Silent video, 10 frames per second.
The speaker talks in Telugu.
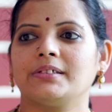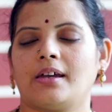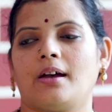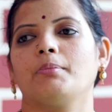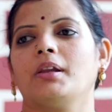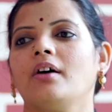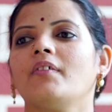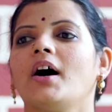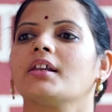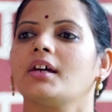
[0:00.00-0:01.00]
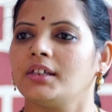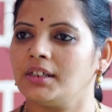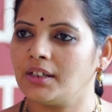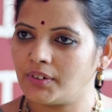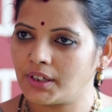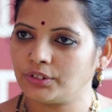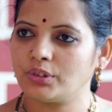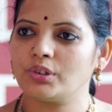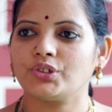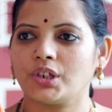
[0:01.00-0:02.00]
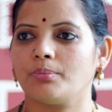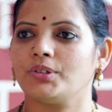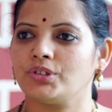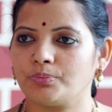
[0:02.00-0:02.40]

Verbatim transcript: శ్యామల వారాహి నవరాత్రులు చేయమని